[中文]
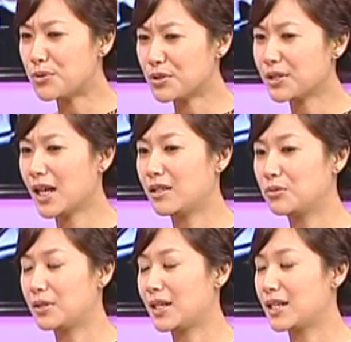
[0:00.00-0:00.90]
觉得看
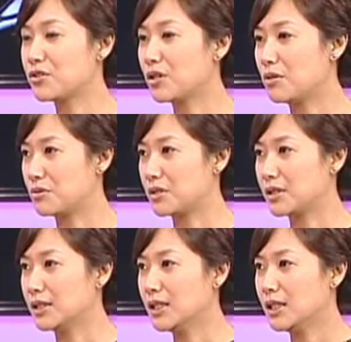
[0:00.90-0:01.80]
了《杜拉拉》之后，我觉
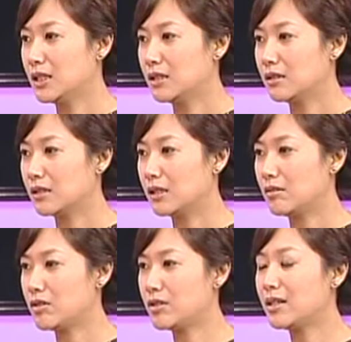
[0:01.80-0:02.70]
得
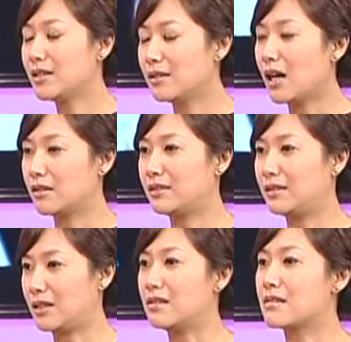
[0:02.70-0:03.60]
是一个很好的
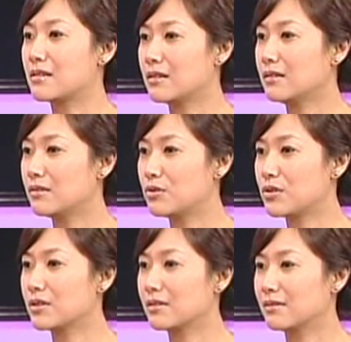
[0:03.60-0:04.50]
底子，就
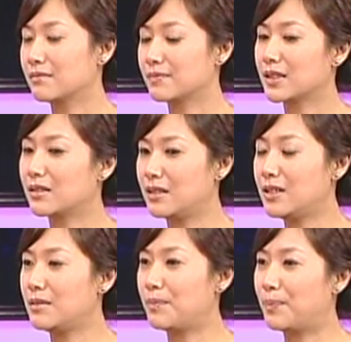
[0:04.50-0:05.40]
是。可
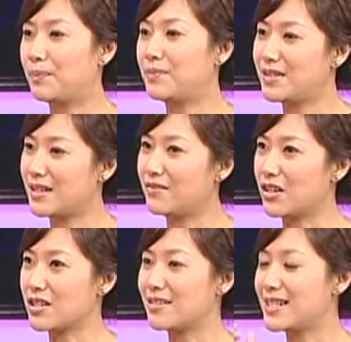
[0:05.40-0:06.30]
以建
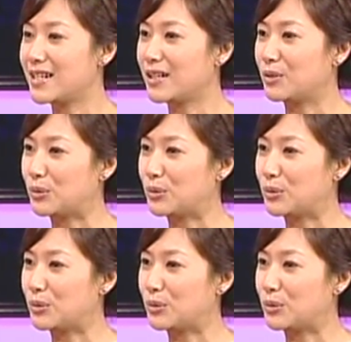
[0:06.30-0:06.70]
往上建立很多